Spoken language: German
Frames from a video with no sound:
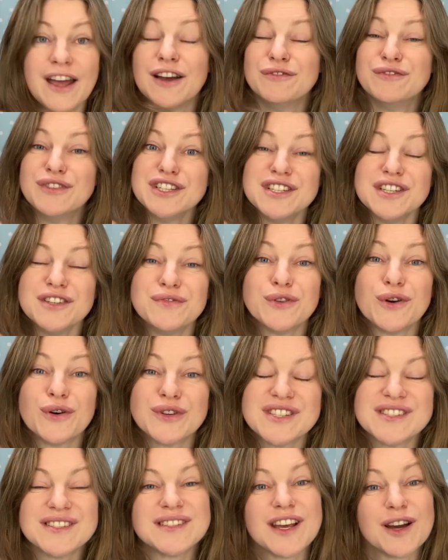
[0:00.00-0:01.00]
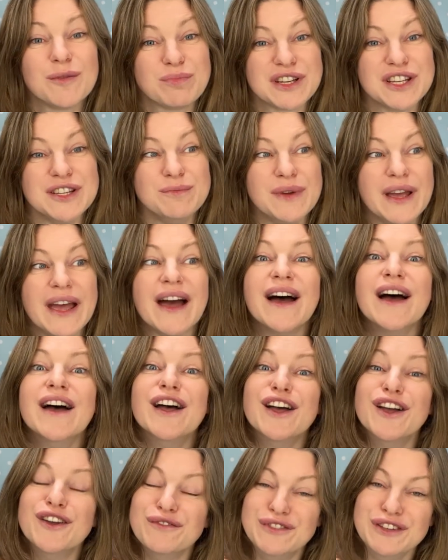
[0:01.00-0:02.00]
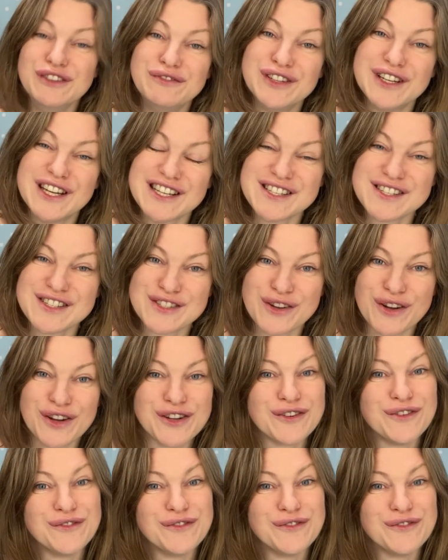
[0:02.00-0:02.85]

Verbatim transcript: Wichtig für uns ist ja primär, wie wir das Zeug